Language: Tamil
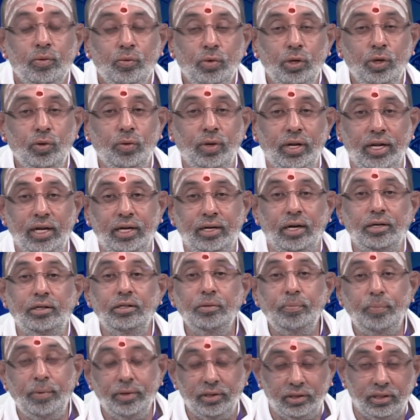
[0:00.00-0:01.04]
ஒருவரை
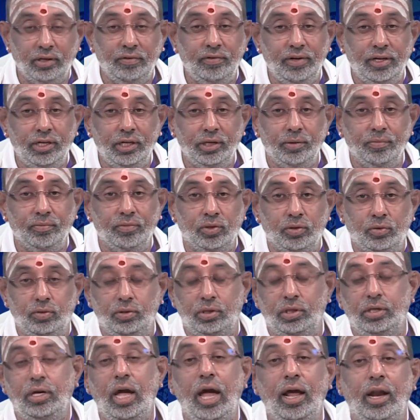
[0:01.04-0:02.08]
கட்டுப்படுத்த வேண்டும்
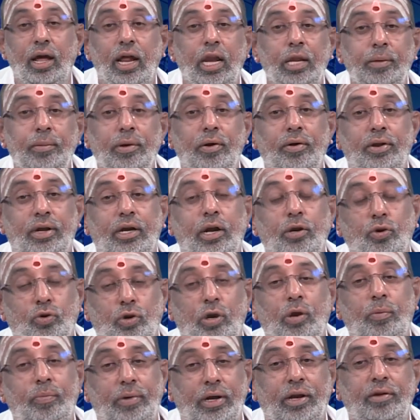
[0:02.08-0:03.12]
ஒரு யாராலையுமே அவரை
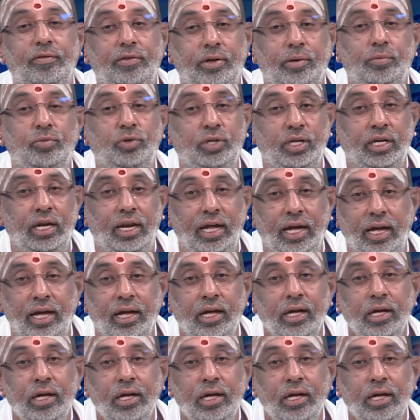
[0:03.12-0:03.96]
கண்ட்ரோல் பண்ணவே முடியல